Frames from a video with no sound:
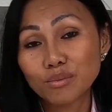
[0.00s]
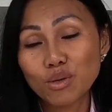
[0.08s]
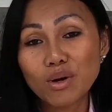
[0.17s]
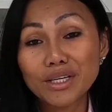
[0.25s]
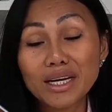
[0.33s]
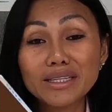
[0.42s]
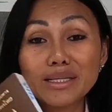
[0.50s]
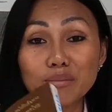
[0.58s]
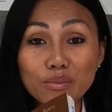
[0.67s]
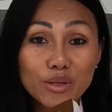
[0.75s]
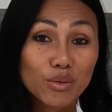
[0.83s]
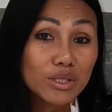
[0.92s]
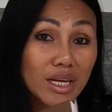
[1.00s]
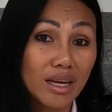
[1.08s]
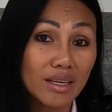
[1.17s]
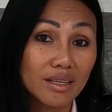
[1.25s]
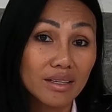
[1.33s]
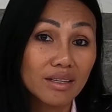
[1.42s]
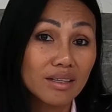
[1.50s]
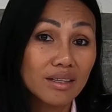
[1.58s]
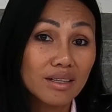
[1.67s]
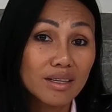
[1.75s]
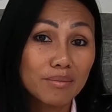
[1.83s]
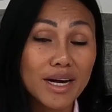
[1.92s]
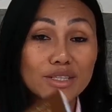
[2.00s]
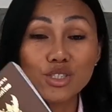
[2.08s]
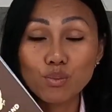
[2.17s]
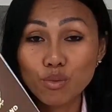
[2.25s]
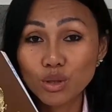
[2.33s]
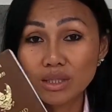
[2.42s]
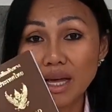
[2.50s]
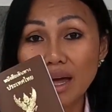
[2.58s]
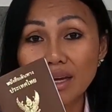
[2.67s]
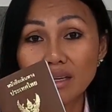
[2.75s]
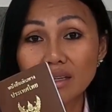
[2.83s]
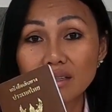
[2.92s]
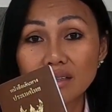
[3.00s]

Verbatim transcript: เพราะว่าดั้งเดิมเราเป็นคนไทยพาสปอร์ตไทย